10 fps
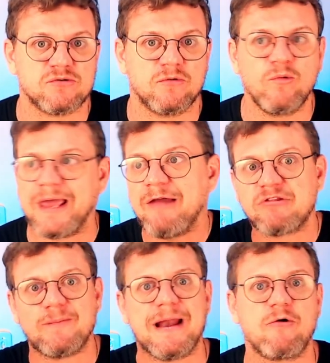Não quero
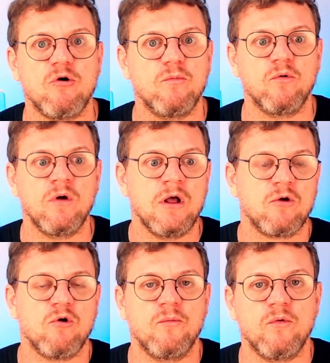trabalhar como,
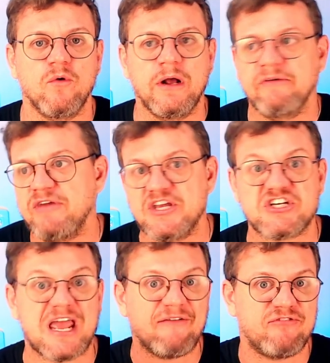como enfim,
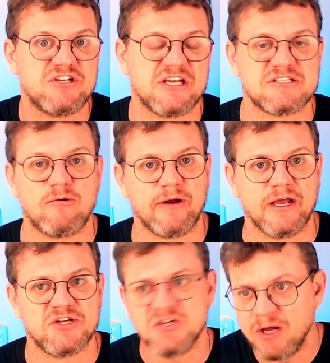chefe de
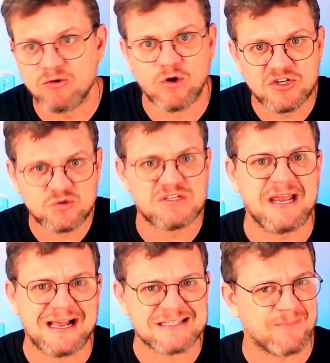restaurante. Não, eu gosto de cozinhar em
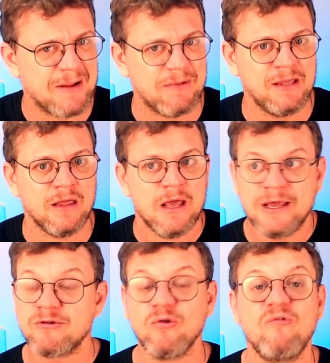casa para mim.
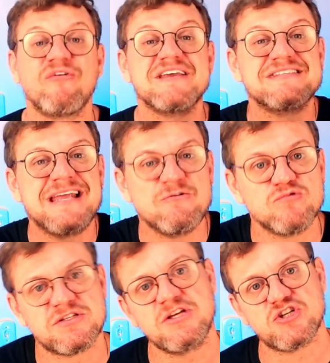Então não faz nenhum
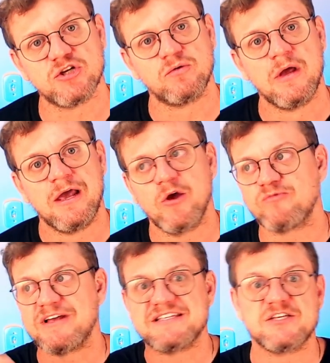sentido eu
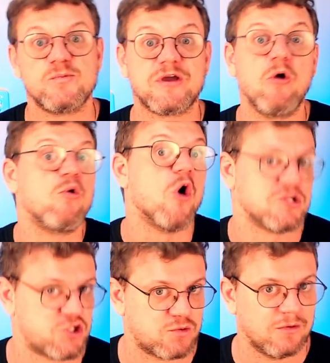fazer isso porque eu
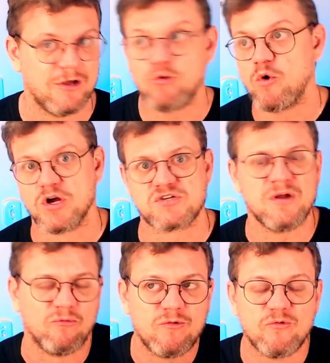gosto. Eu gosto.
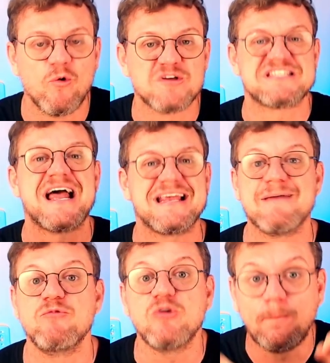Não, gostar aqui é
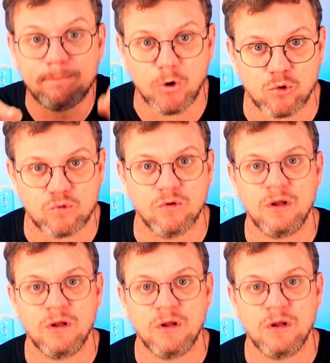muito pouco.